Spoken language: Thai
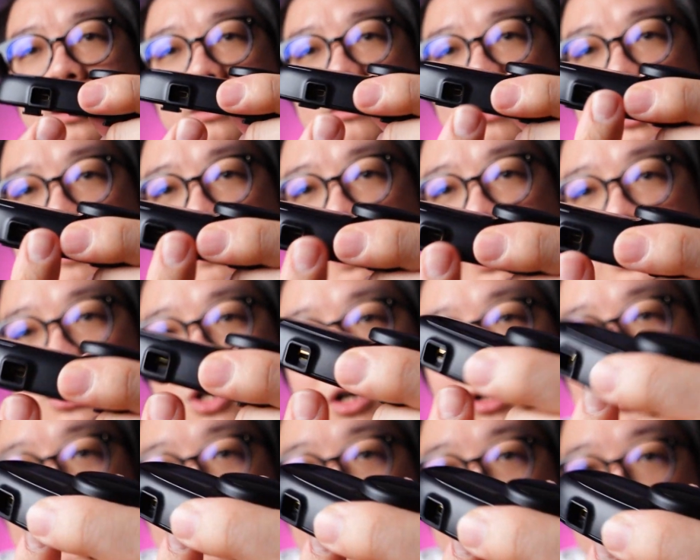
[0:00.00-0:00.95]
ตัวนี้เป็นช่อ
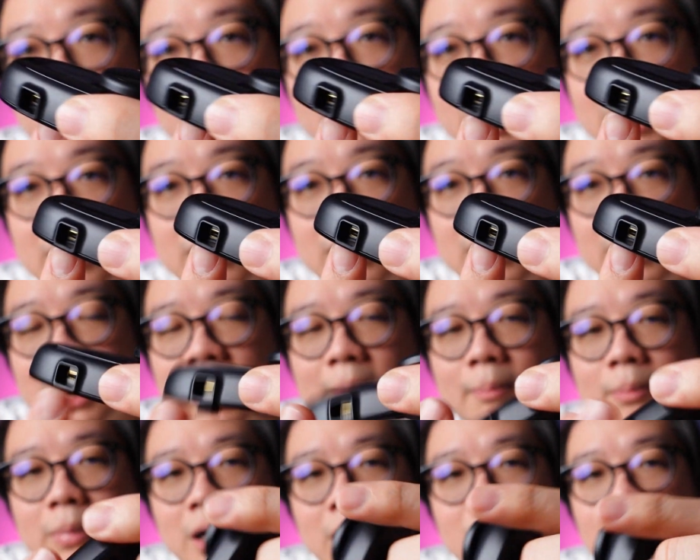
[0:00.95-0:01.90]
งต่อไมค์นะครับ
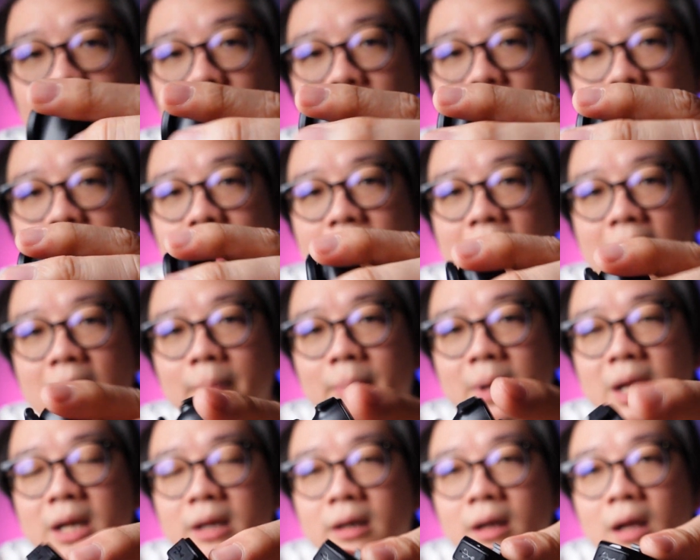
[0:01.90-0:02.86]
แล้วก็ข้างหลัง
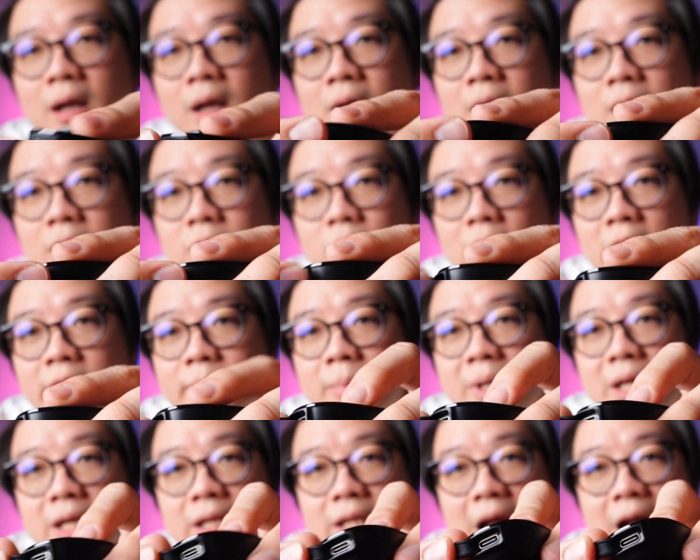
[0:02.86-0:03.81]
เป็น USB
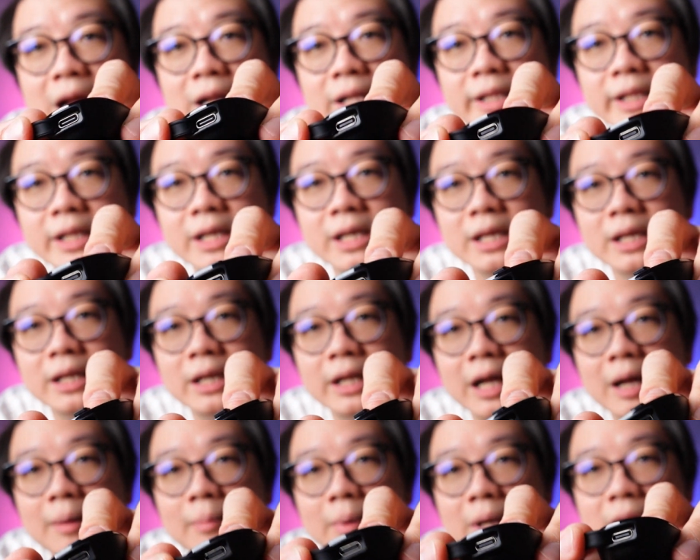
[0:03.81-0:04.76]
Type C
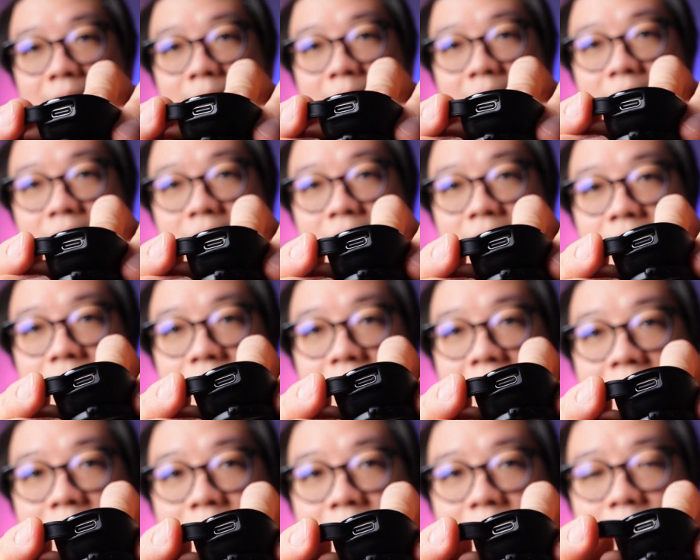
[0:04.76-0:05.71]
นะครับอันนี้เป็น
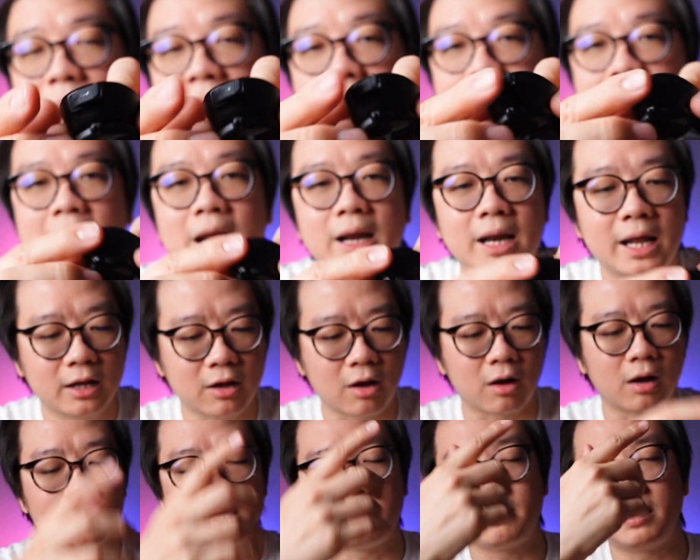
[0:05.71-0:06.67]
Type แบบใหม่แล้วในกล่อ
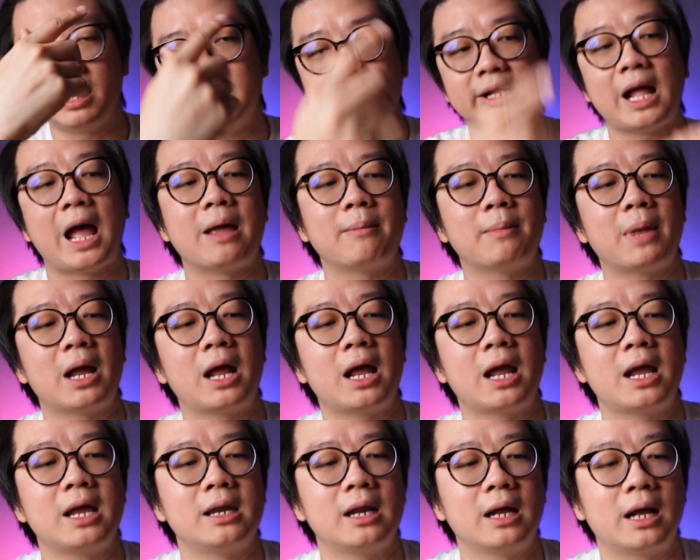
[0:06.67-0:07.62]
งก็จะมีสายมา
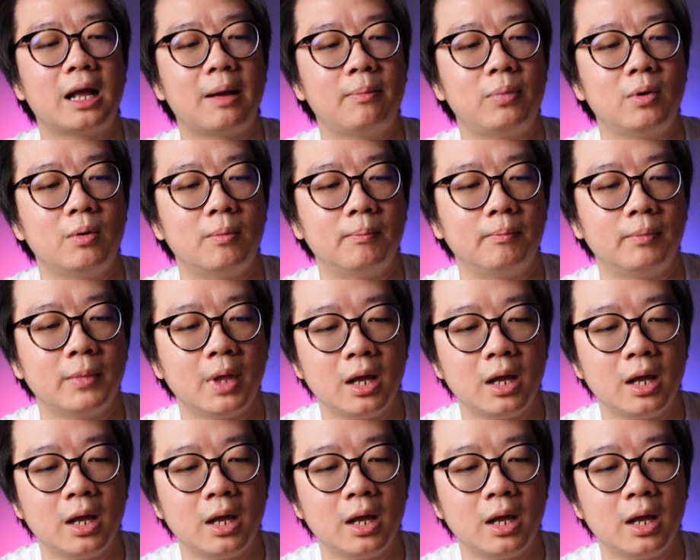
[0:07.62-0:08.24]
ให้นะครับผม